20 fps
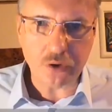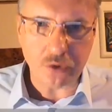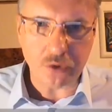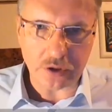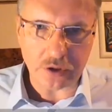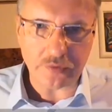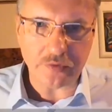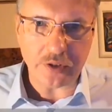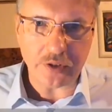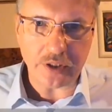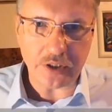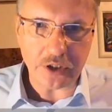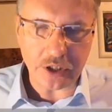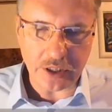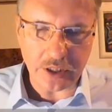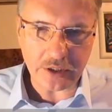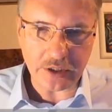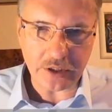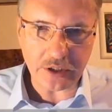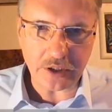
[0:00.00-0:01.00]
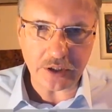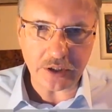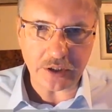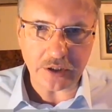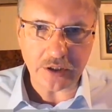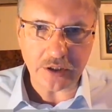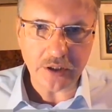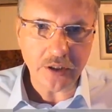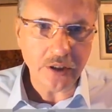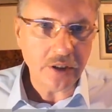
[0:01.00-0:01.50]
своей части
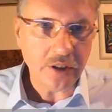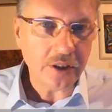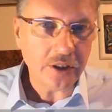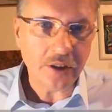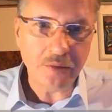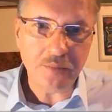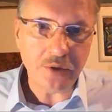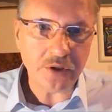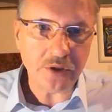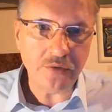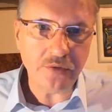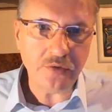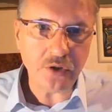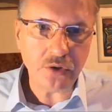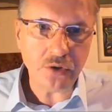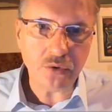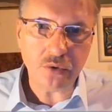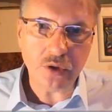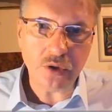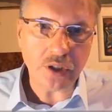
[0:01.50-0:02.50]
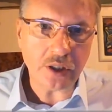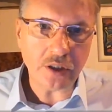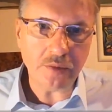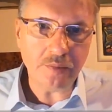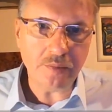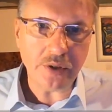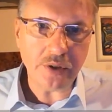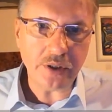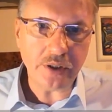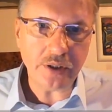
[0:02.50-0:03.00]
к безвизу, как
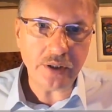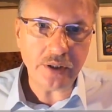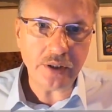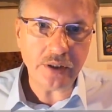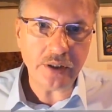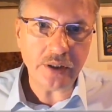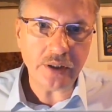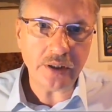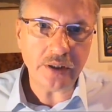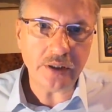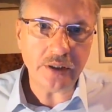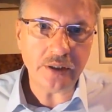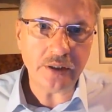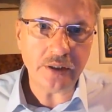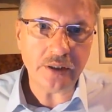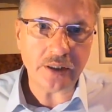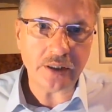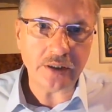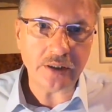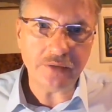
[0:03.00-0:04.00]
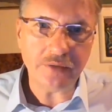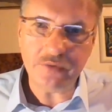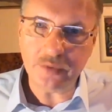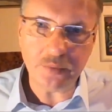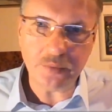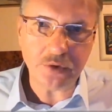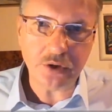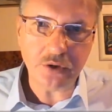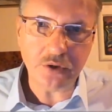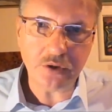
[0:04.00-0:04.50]
бы, когда вы им
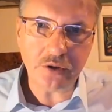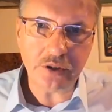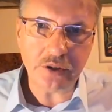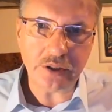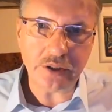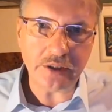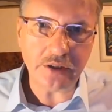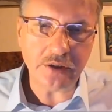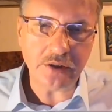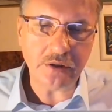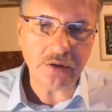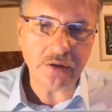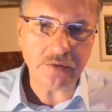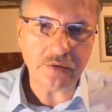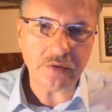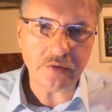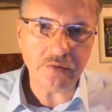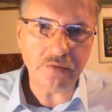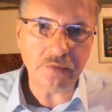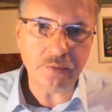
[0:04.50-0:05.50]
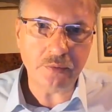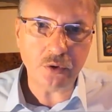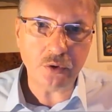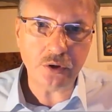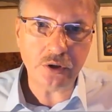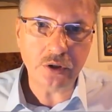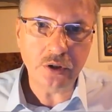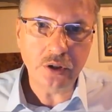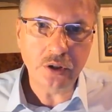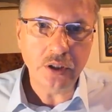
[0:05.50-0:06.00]
задаете этот
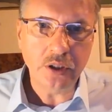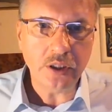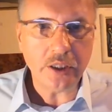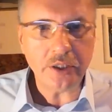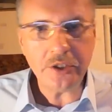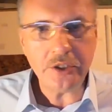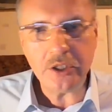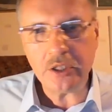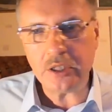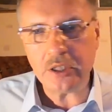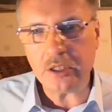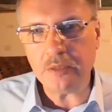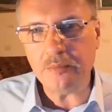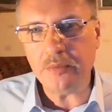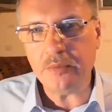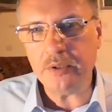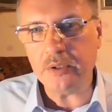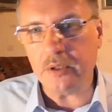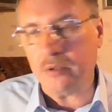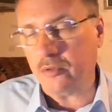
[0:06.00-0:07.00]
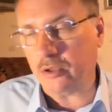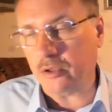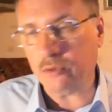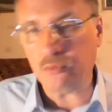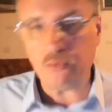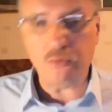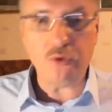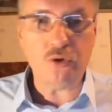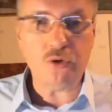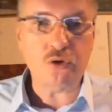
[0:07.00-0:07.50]
вопрос, они как бы говорят, ну
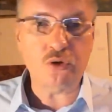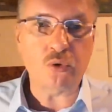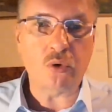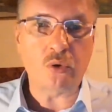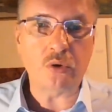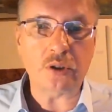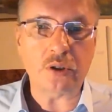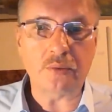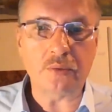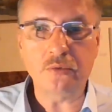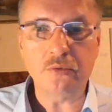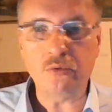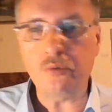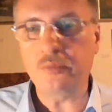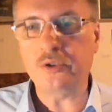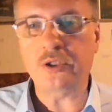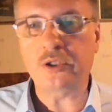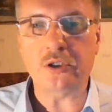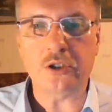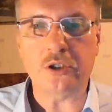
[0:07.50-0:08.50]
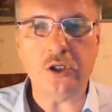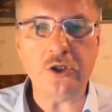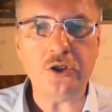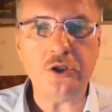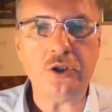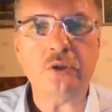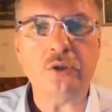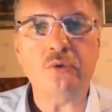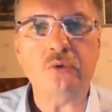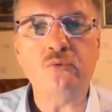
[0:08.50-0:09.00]
и что там, ну и
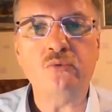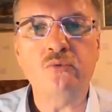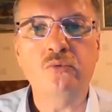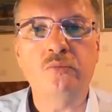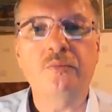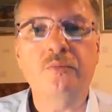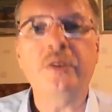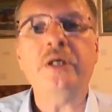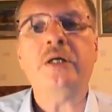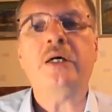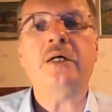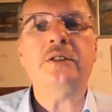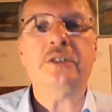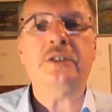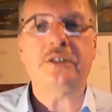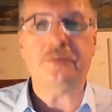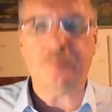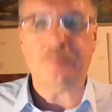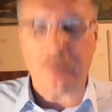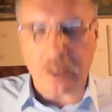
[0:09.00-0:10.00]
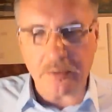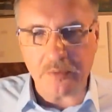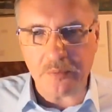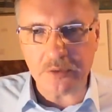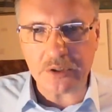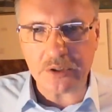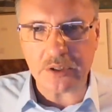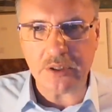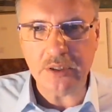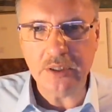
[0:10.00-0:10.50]
безразлично, ну мы как-то
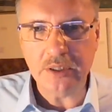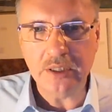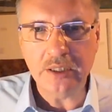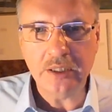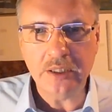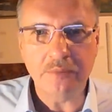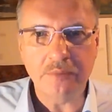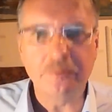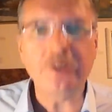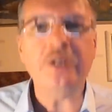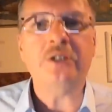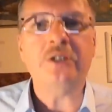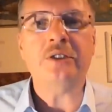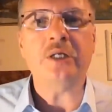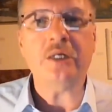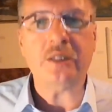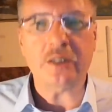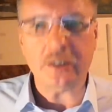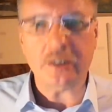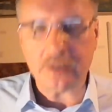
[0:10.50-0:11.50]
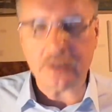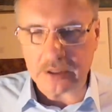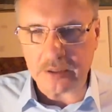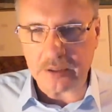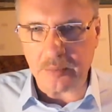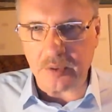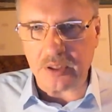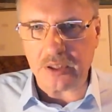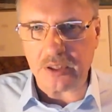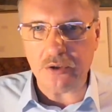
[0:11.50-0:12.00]
справимся, мы и так как-то себе
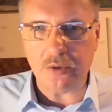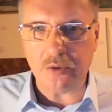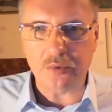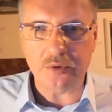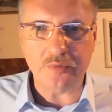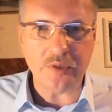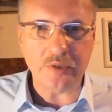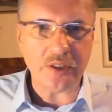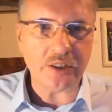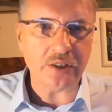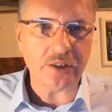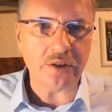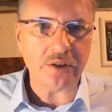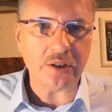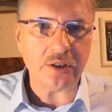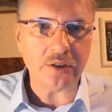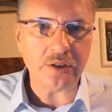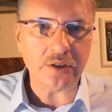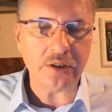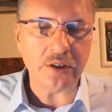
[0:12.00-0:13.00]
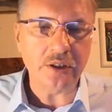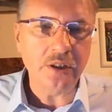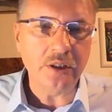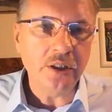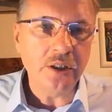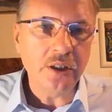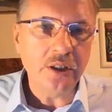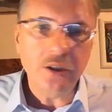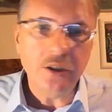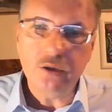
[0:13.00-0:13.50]
найдем свои контакты.
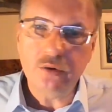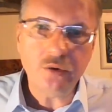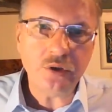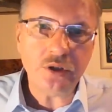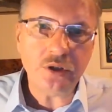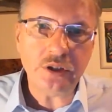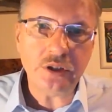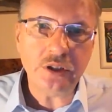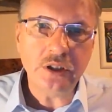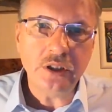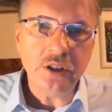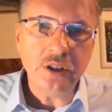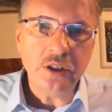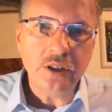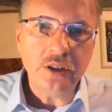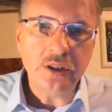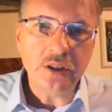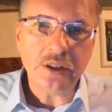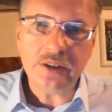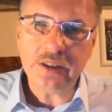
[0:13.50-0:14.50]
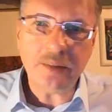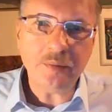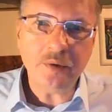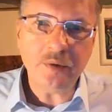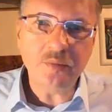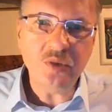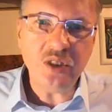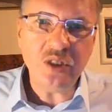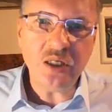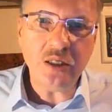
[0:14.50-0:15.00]
То есть на самом
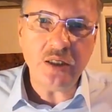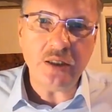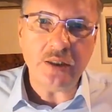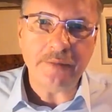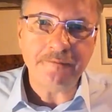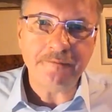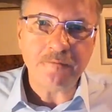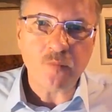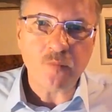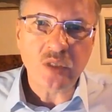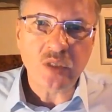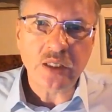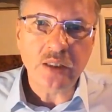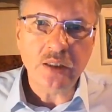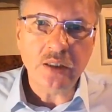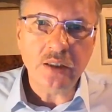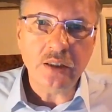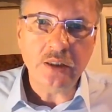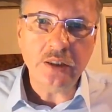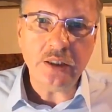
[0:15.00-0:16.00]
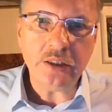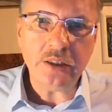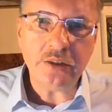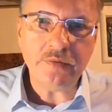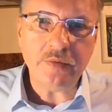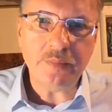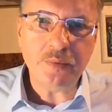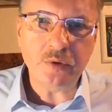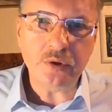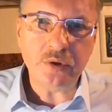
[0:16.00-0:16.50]
деле есть
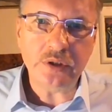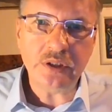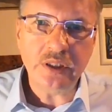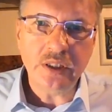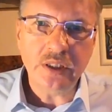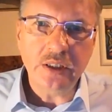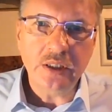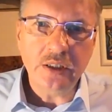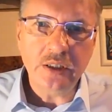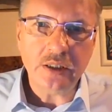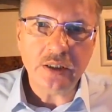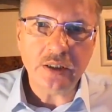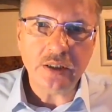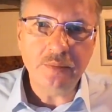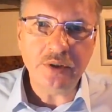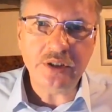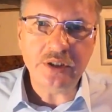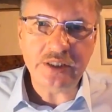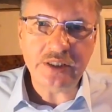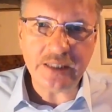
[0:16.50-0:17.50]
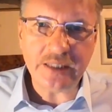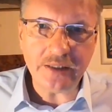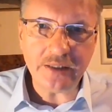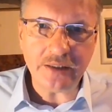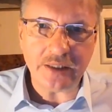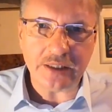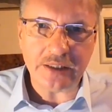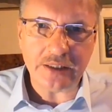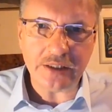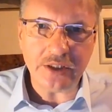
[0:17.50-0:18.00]
вопрос как бы
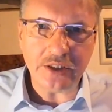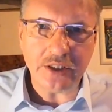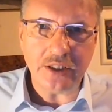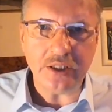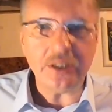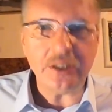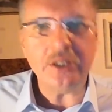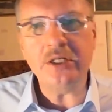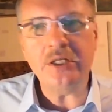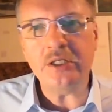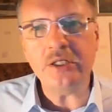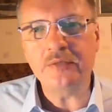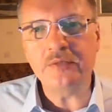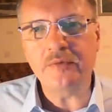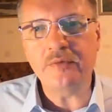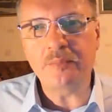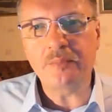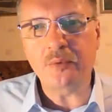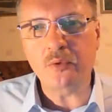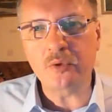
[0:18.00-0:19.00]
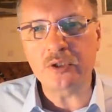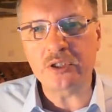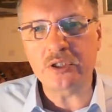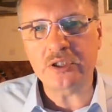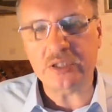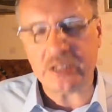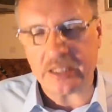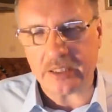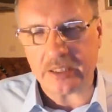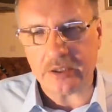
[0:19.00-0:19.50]
ценностей и есть вопрос
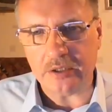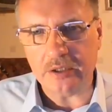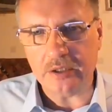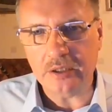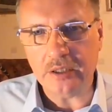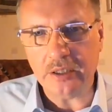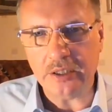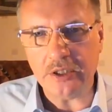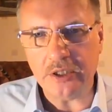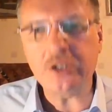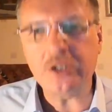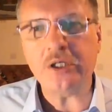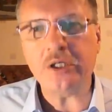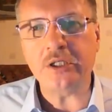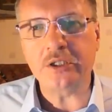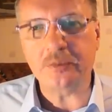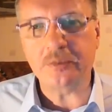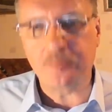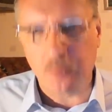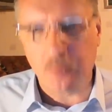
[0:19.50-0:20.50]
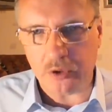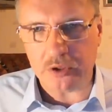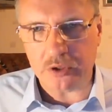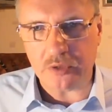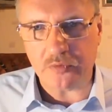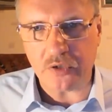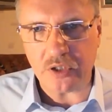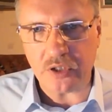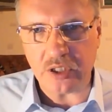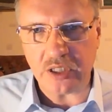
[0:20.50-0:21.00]
цен, их
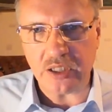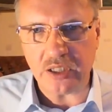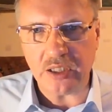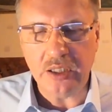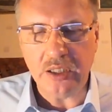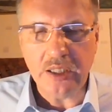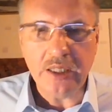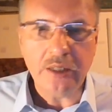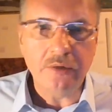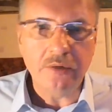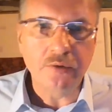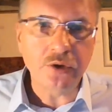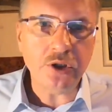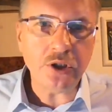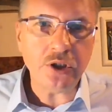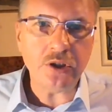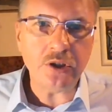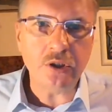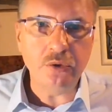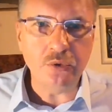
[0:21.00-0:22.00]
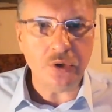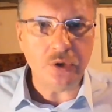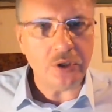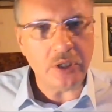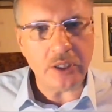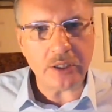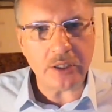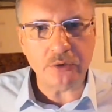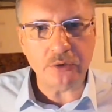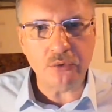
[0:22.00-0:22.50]
использования. Вот есть люди, для
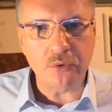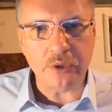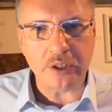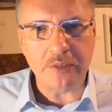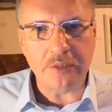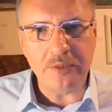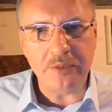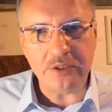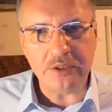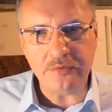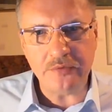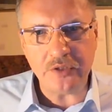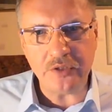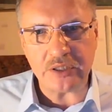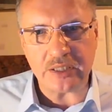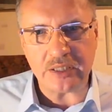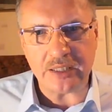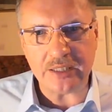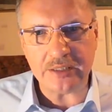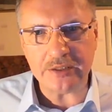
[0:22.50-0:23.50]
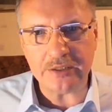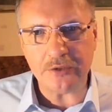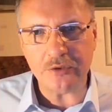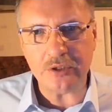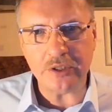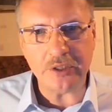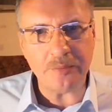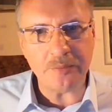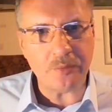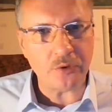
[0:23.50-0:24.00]
которых безвиз оказался не
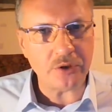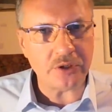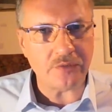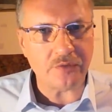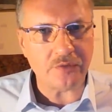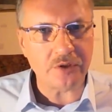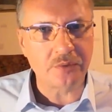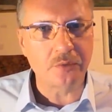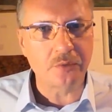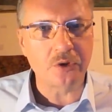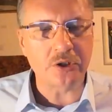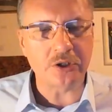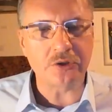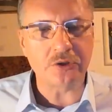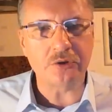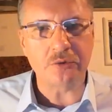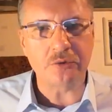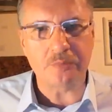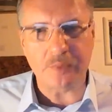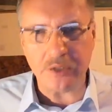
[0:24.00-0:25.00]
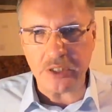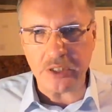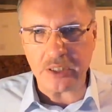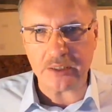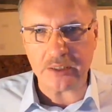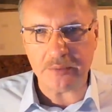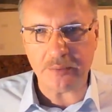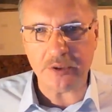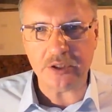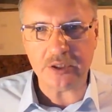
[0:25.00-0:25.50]
просто возможностью поехать,
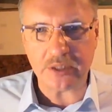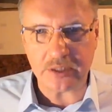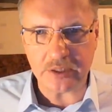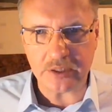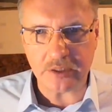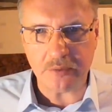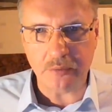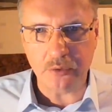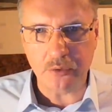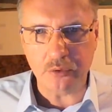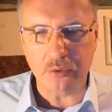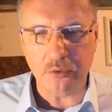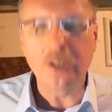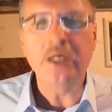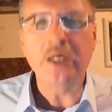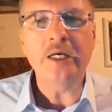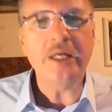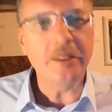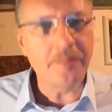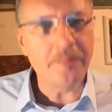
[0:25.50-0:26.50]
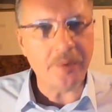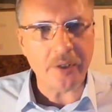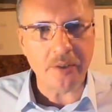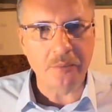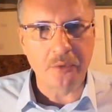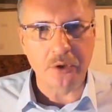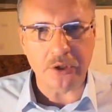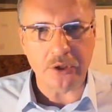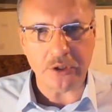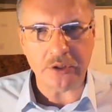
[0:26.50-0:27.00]
подыскать работу и
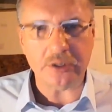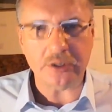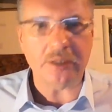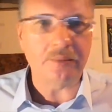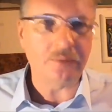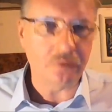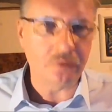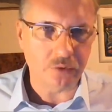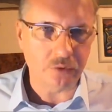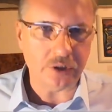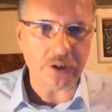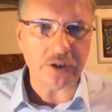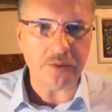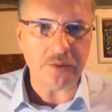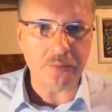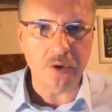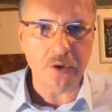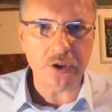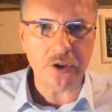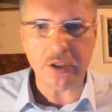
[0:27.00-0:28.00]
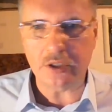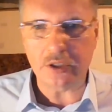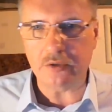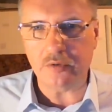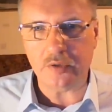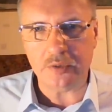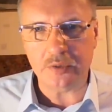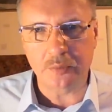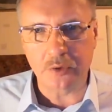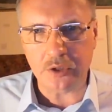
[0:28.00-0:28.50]
поработать там, ну, та же Польша дала
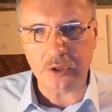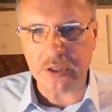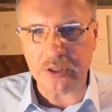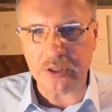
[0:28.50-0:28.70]
возможность